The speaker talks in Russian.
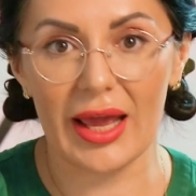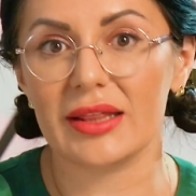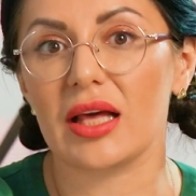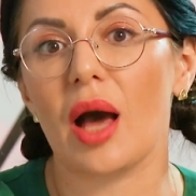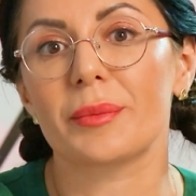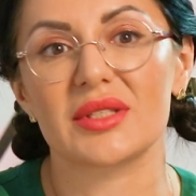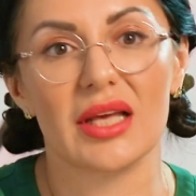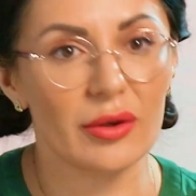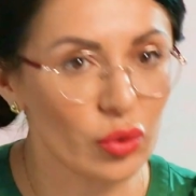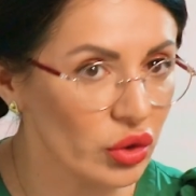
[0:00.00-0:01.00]
Это
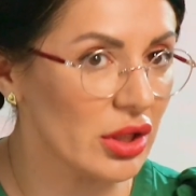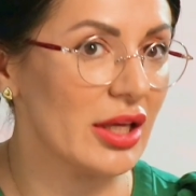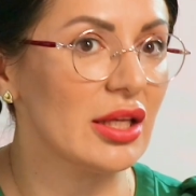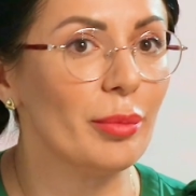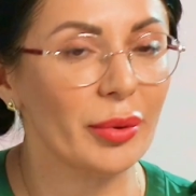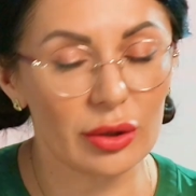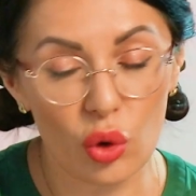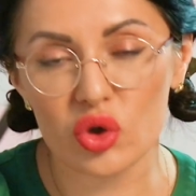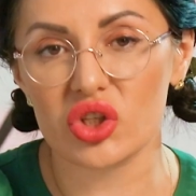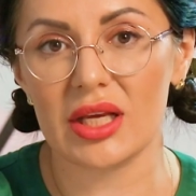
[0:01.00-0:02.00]
абсолютная
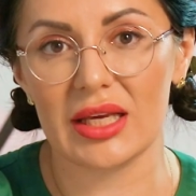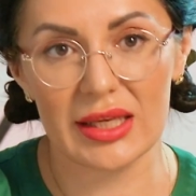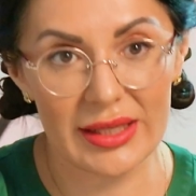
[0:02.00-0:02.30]
непреложная